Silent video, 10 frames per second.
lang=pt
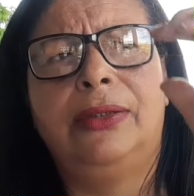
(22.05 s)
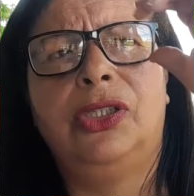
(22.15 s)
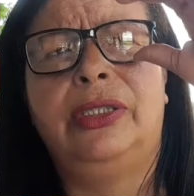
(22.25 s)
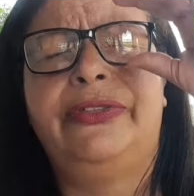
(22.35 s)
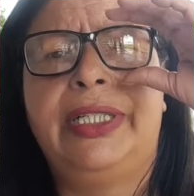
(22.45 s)
de
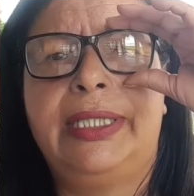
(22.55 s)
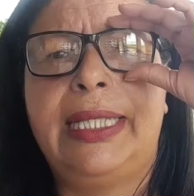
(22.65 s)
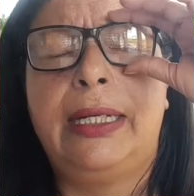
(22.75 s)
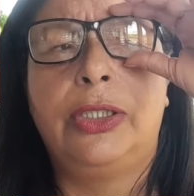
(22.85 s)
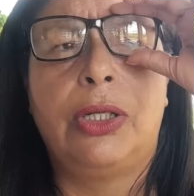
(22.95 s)

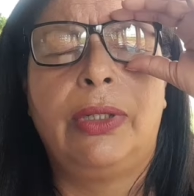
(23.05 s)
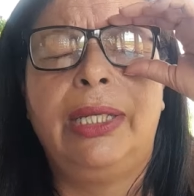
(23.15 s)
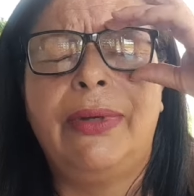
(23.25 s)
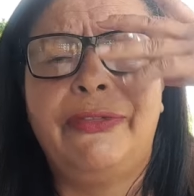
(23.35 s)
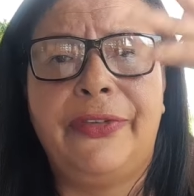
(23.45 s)
aniversário de
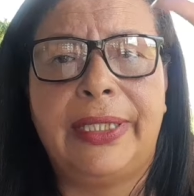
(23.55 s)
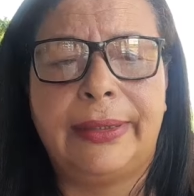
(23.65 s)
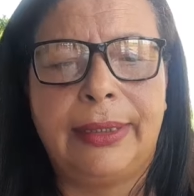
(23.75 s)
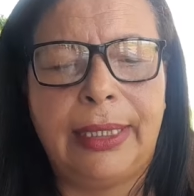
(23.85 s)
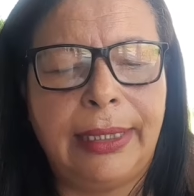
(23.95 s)
alguém, uma
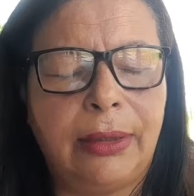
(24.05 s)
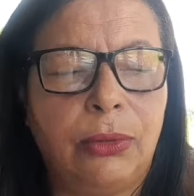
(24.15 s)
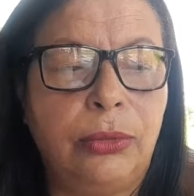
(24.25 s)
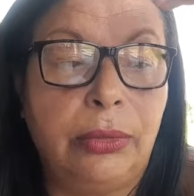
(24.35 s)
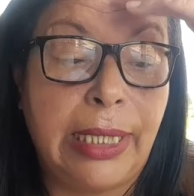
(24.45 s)
festa lá em
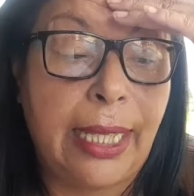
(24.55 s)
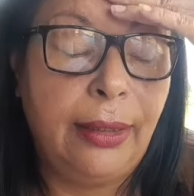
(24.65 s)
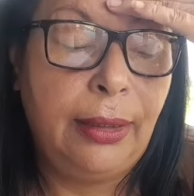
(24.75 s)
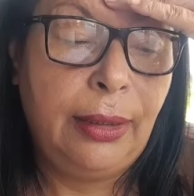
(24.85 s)
algum lugar,